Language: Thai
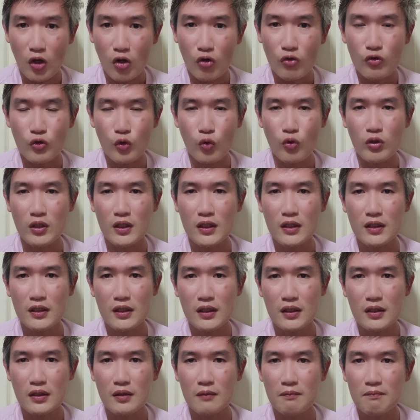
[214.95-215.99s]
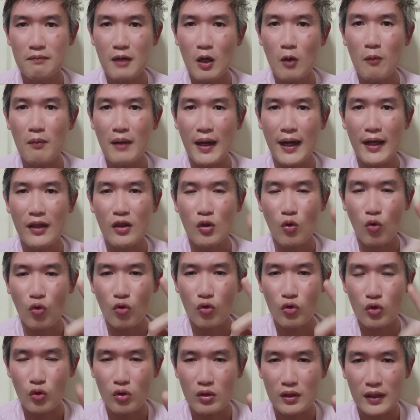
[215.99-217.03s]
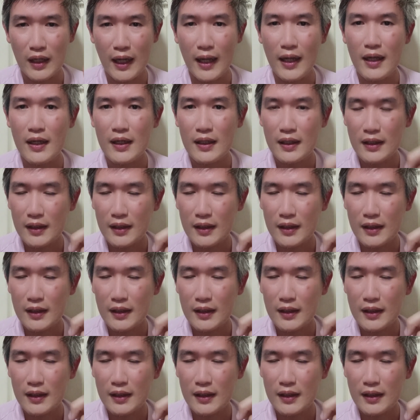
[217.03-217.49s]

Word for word: 2011เป้าหมายสูงสุดนะ